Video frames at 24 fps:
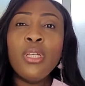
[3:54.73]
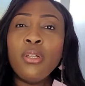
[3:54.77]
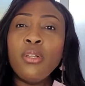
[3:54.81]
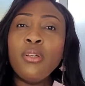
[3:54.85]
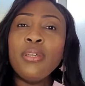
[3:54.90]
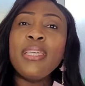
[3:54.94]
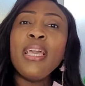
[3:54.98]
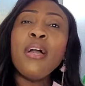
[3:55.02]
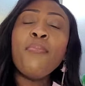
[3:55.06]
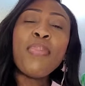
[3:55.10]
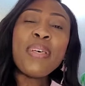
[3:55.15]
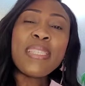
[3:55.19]

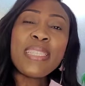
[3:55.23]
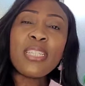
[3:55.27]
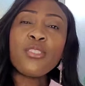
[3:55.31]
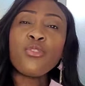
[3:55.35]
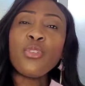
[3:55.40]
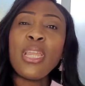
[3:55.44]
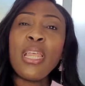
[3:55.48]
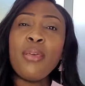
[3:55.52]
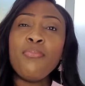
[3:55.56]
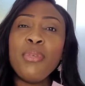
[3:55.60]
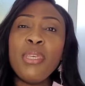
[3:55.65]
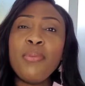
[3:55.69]
il y a un passage
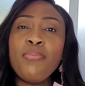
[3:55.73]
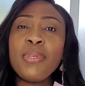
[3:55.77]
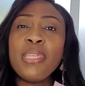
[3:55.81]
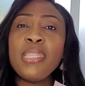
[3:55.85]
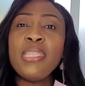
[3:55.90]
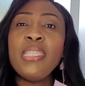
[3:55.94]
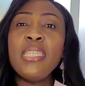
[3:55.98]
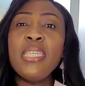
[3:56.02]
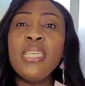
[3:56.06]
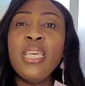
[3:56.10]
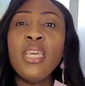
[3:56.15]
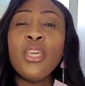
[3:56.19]
dans la Bible qui
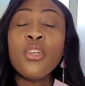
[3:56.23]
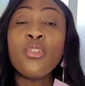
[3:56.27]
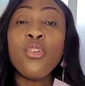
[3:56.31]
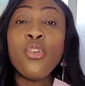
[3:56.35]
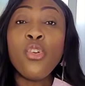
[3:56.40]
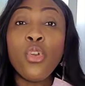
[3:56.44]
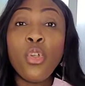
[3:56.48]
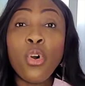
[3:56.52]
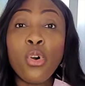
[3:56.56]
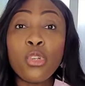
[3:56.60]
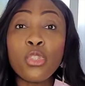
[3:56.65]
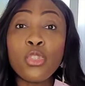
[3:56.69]
dit que
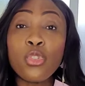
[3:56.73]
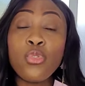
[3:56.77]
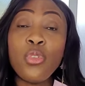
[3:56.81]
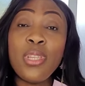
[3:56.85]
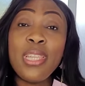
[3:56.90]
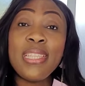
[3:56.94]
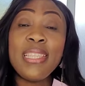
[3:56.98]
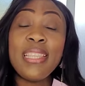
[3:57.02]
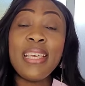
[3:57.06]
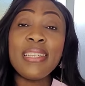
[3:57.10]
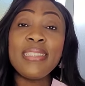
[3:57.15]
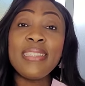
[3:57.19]
l'ange de
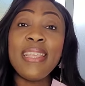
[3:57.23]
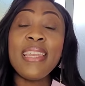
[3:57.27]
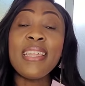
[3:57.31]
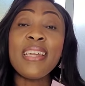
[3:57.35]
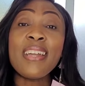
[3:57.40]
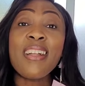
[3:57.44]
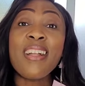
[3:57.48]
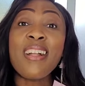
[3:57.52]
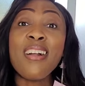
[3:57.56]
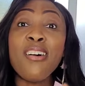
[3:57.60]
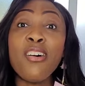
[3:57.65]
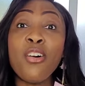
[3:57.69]
l'Éternel
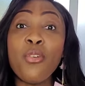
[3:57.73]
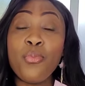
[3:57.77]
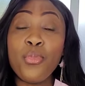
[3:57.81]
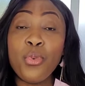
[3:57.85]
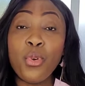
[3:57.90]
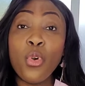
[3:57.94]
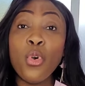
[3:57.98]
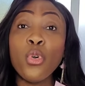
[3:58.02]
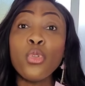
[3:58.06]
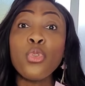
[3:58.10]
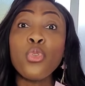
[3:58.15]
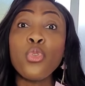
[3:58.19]
campe
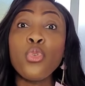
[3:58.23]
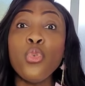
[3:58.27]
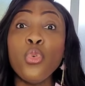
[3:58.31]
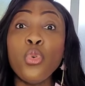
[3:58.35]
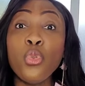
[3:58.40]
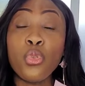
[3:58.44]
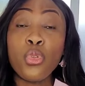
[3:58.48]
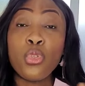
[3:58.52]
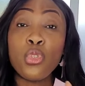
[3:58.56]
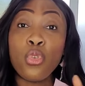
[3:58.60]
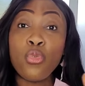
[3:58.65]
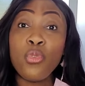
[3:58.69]

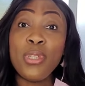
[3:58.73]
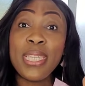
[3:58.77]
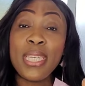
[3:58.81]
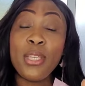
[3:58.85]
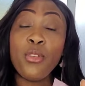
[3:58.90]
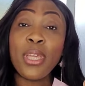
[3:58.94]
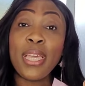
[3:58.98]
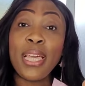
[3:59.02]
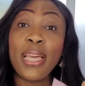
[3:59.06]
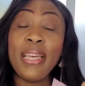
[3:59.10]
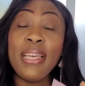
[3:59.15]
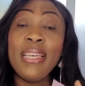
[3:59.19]
autour de celui qui
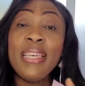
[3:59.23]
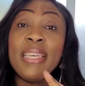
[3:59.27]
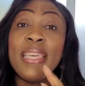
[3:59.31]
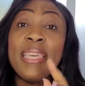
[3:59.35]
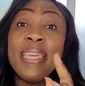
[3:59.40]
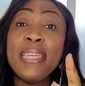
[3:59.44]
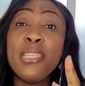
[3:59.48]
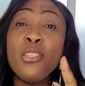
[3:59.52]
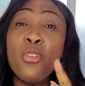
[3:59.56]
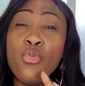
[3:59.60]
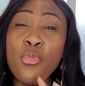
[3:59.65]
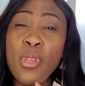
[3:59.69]
le craint
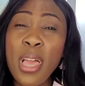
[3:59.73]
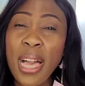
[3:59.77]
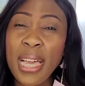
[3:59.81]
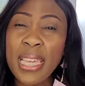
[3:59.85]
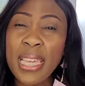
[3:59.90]
et ne lui